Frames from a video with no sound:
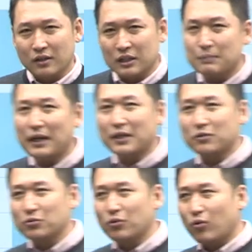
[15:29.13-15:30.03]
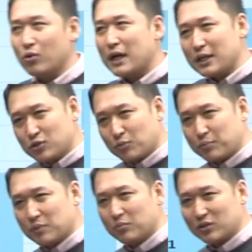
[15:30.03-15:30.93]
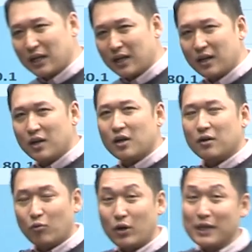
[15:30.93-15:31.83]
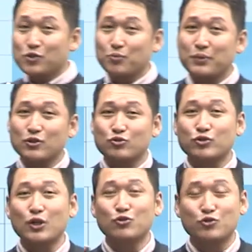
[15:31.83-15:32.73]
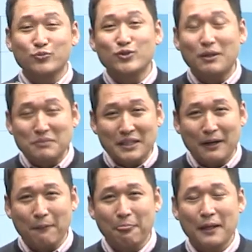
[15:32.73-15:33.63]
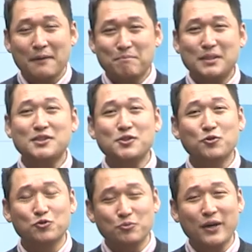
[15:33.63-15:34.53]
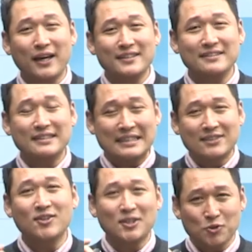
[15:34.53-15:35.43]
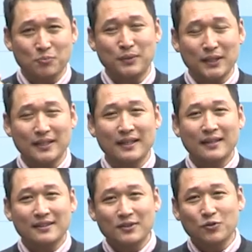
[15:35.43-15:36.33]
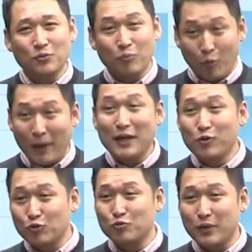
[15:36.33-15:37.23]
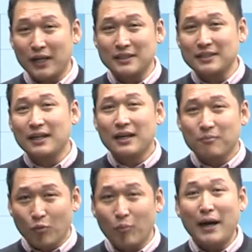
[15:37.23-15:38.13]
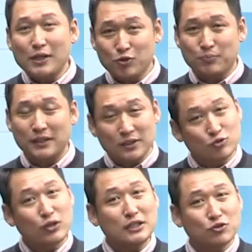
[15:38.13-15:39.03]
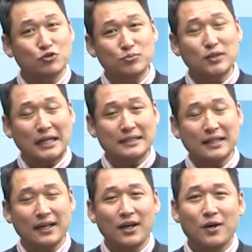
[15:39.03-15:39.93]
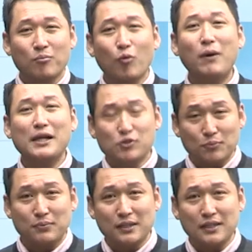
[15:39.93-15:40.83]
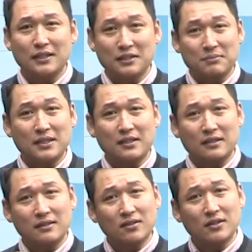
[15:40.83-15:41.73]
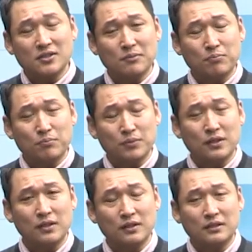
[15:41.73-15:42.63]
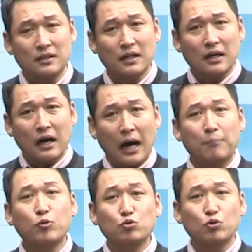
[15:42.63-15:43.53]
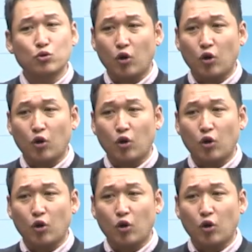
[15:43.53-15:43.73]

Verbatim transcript: 이 밖에도 온라인 쇼핑보다 온라인 쇼핑을 두 개로 구분합니다. PC로 구매하는 인터넷 쇼핑, 그리고 모바일로 구매하는 모바일 쇼핑 이 두 가지로 구분하는데 모바일 쇼핑이 이미 인터넷 쇼핑을 압도적으로